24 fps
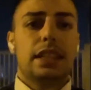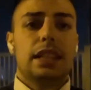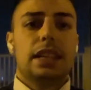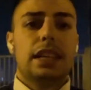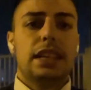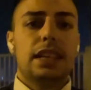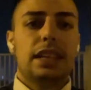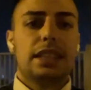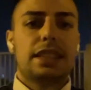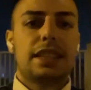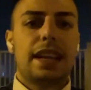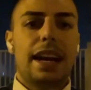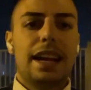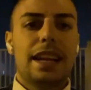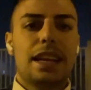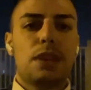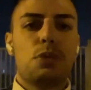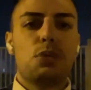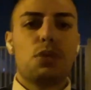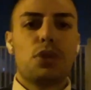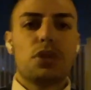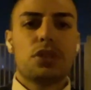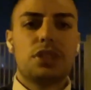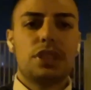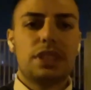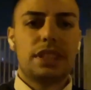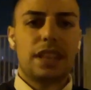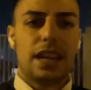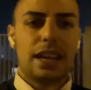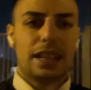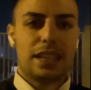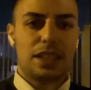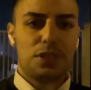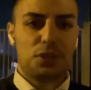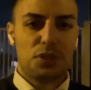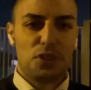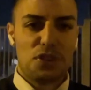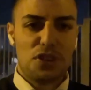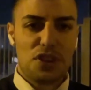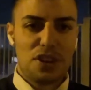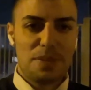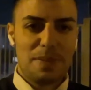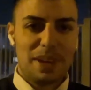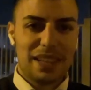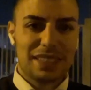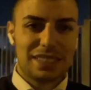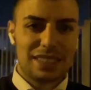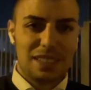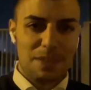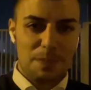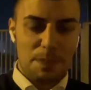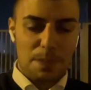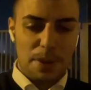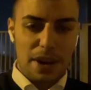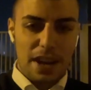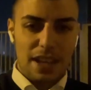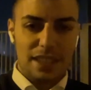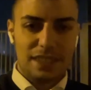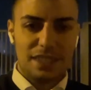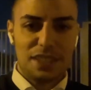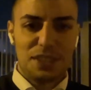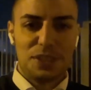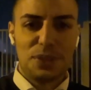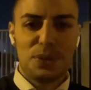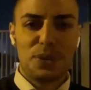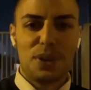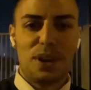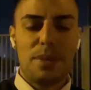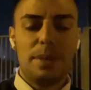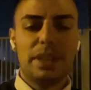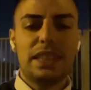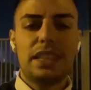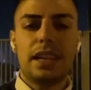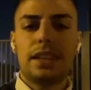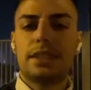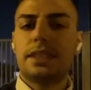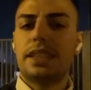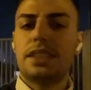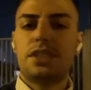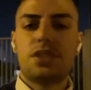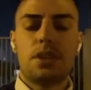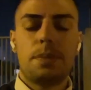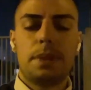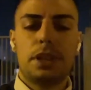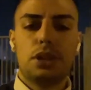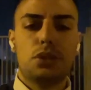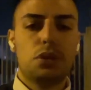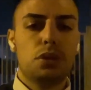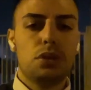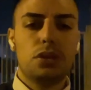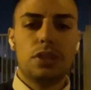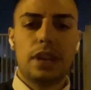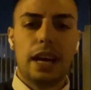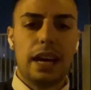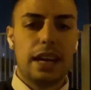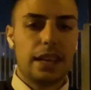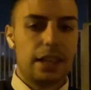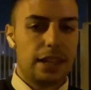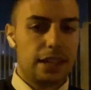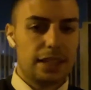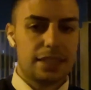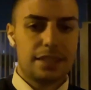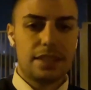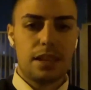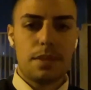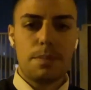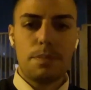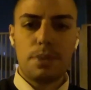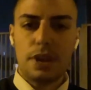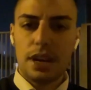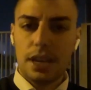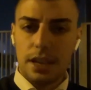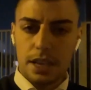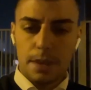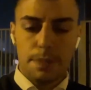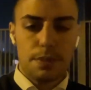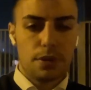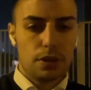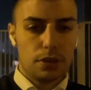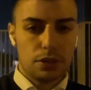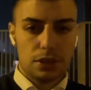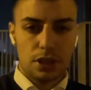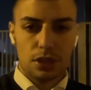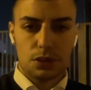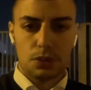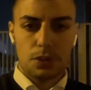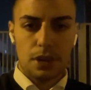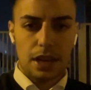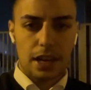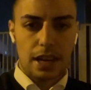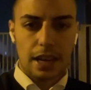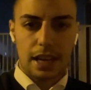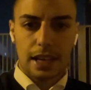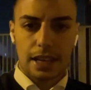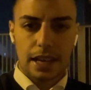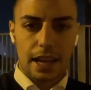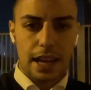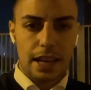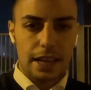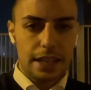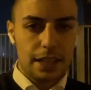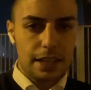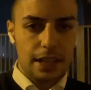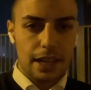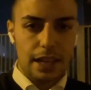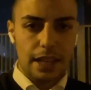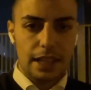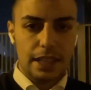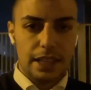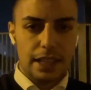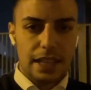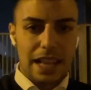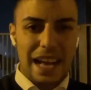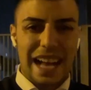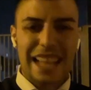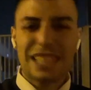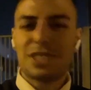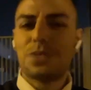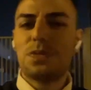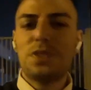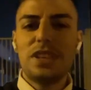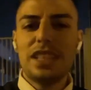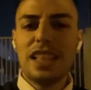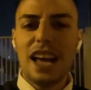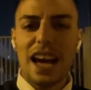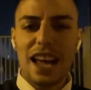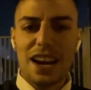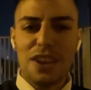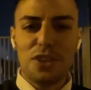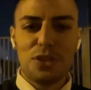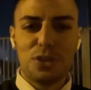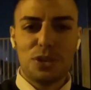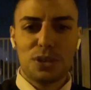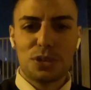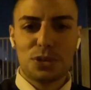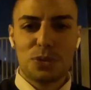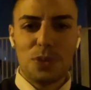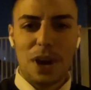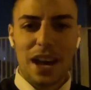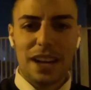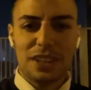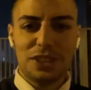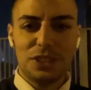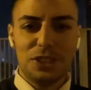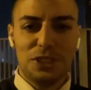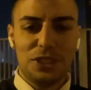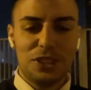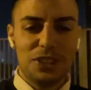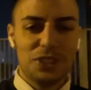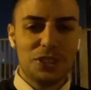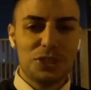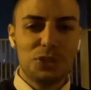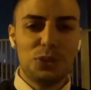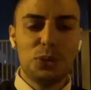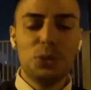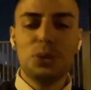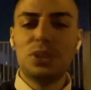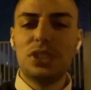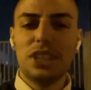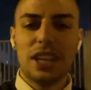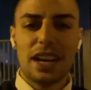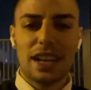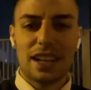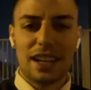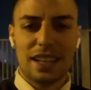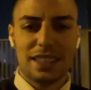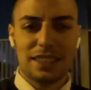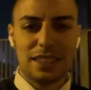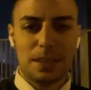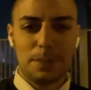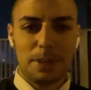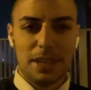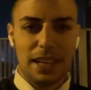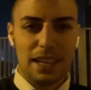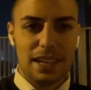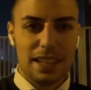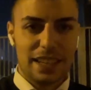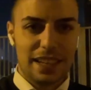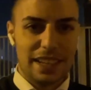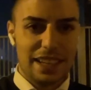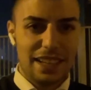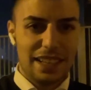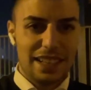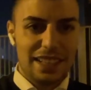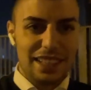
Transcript: Eh, tra le curiosità che sono rimaste impresse sicuramente l'atteggiamento di un'ana, sempre lì pronto a suonare la carica, a sfidare con lo sguardo tutti i raccattapalle che